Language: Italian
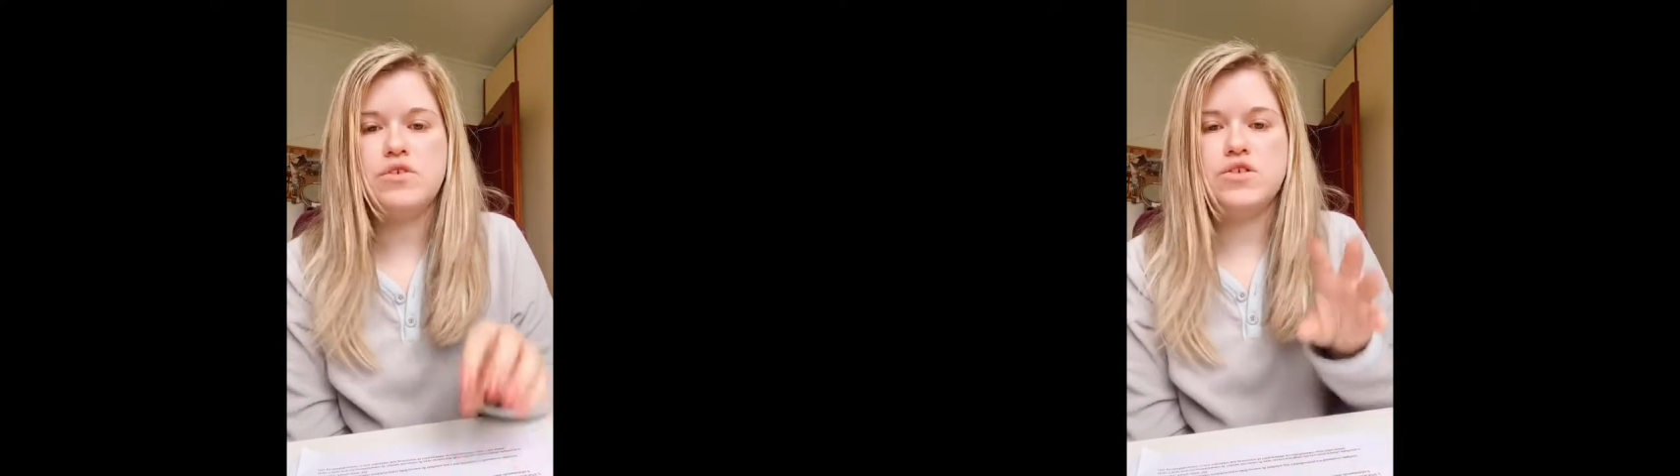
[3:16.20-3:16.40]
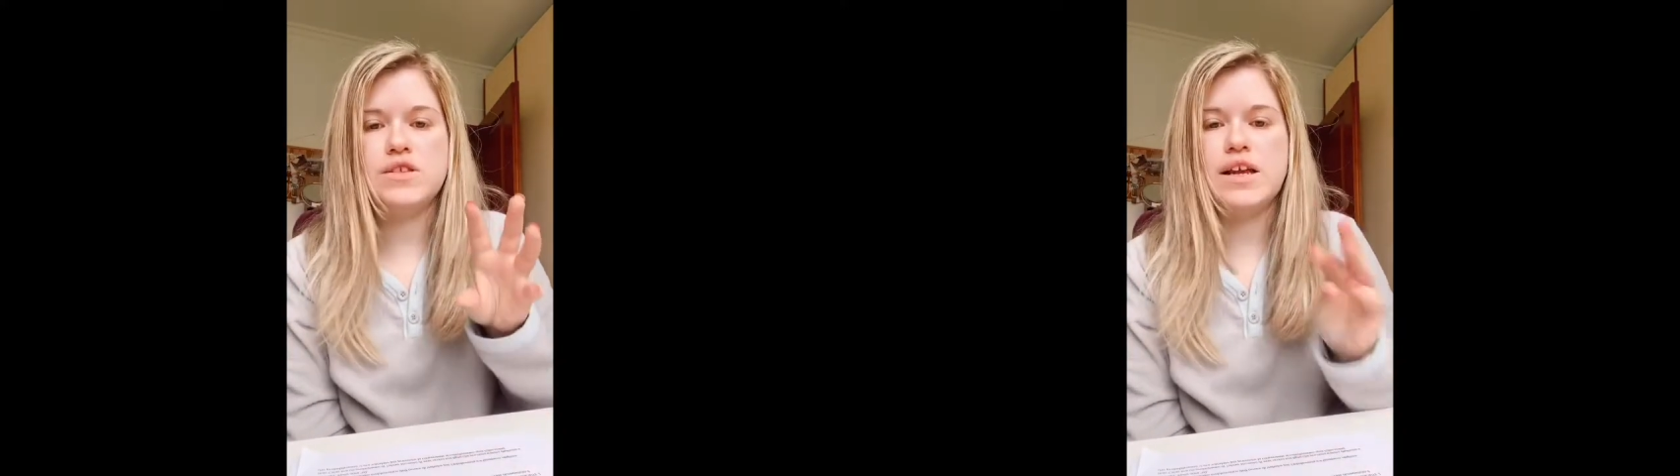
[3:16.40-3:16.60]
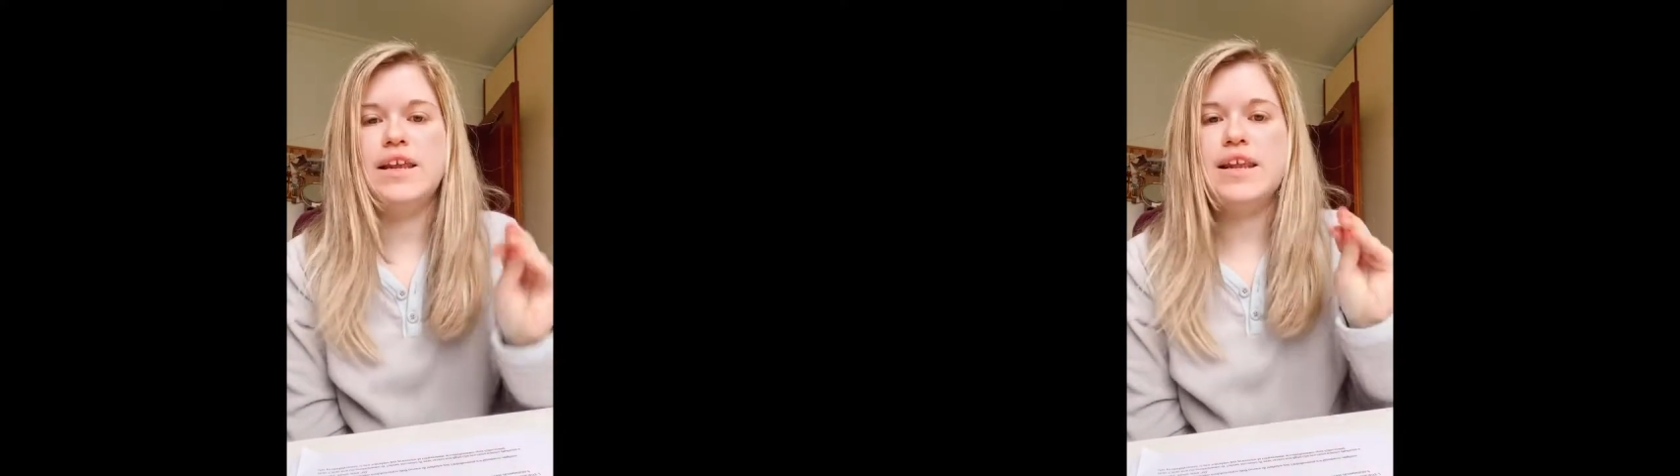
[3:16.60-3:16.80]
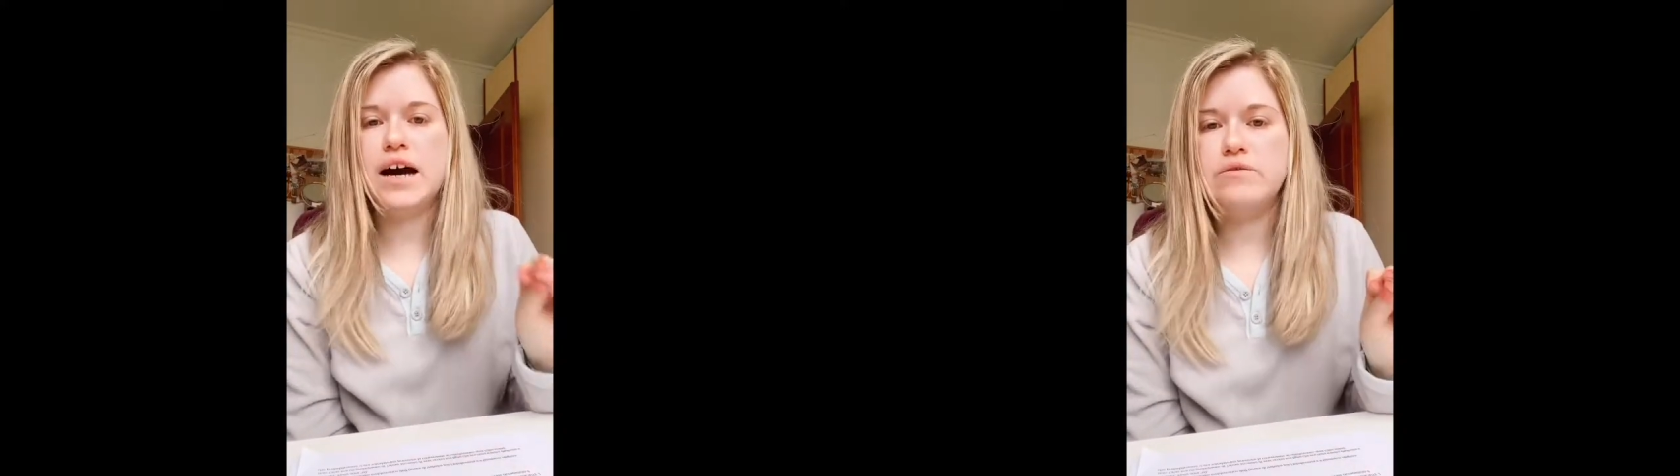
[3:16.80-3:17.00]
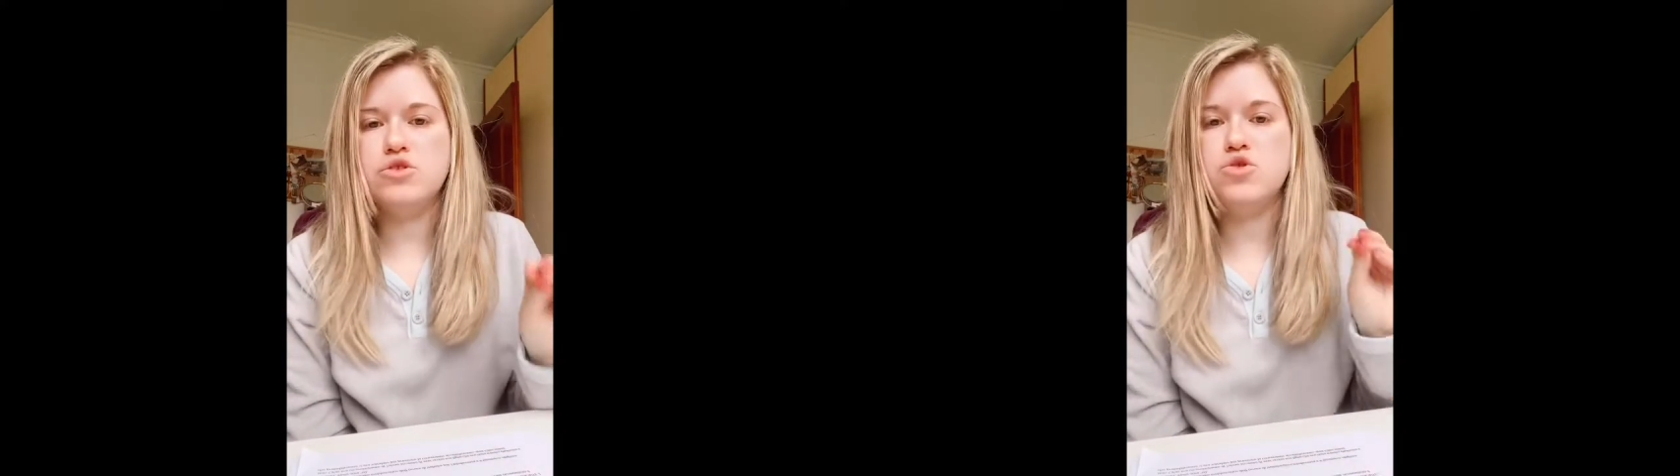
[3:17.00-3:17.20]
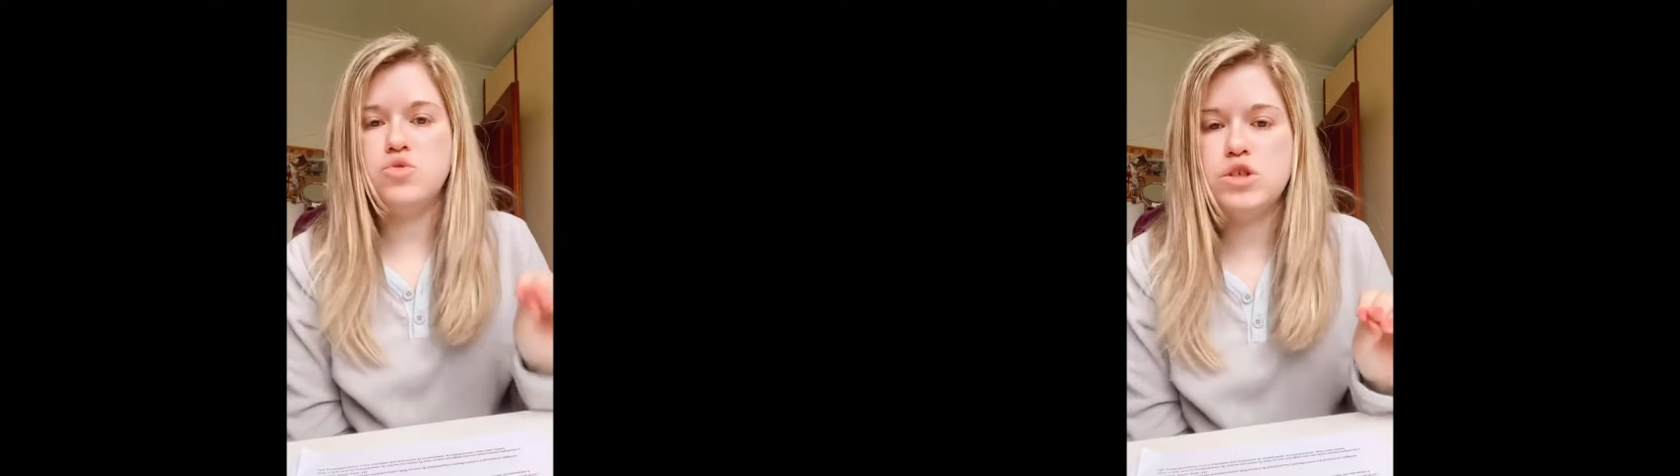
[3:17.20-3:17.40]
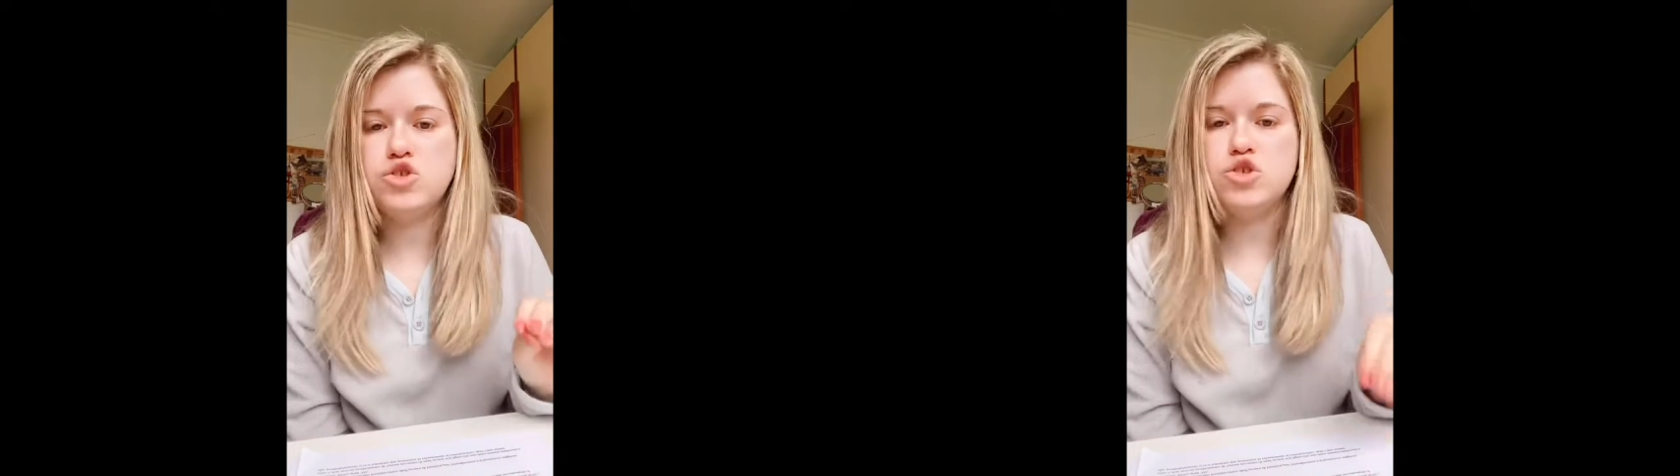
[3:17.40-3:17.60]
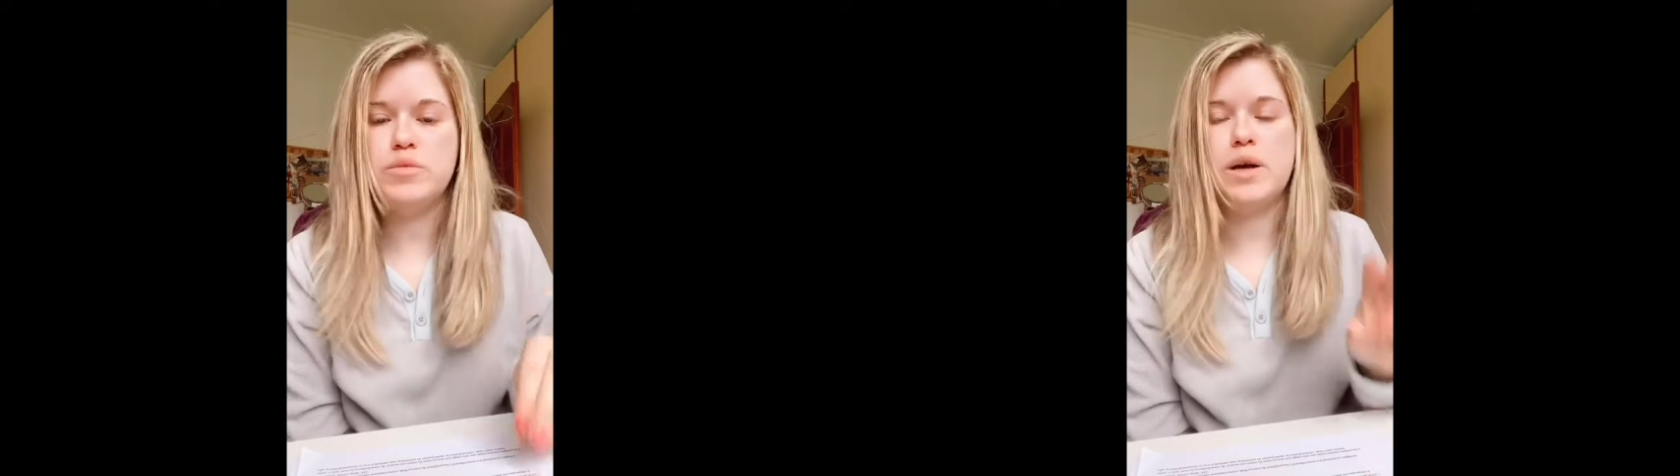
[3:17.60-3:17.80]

voglio stare in live su Twitch